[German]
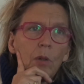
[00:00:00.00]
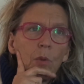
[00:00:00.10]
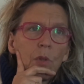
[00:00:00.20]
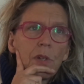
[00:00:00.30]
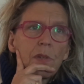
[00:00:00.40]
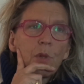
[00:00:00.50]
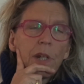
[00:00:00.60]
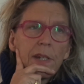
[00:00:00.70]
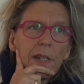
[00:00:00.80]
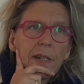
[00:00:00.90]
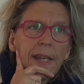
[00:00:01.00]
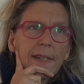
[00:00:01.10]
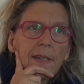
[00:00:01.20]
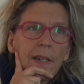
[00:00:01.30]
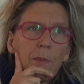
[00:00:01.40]
Und, oder die
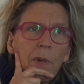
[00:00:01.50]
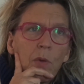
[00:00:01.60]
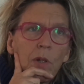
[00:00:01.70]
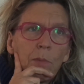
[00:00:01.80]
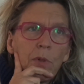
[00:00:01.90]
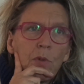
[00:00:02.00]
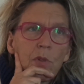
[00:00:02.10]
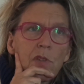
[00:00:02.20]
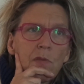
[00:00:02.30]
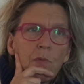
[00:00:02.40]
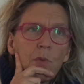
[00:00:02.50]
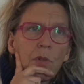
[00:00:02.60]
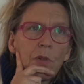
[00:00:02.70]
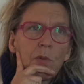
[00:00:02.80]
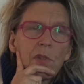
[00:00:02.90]
Interessen der Bauern benutzt
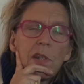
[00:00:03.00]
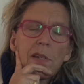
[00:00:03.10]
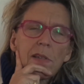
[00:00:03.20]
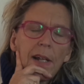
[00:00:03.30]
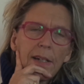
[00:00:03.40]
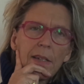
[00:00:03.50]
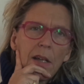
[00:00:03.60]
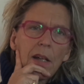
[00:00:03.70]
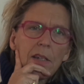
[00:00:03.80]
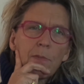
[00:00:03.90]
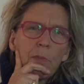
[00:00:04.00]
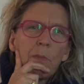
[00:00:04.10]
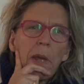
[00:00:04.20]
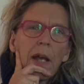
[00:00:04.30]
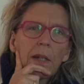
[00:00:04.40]
wurden und Sie das eigentlich gar nicht
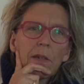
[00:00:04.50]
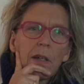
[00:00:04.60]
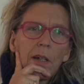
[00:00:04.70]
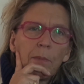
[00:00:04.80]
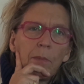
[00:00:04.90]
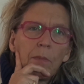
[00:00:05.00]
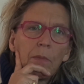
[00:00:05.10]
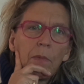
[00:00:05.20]
bemerkt haben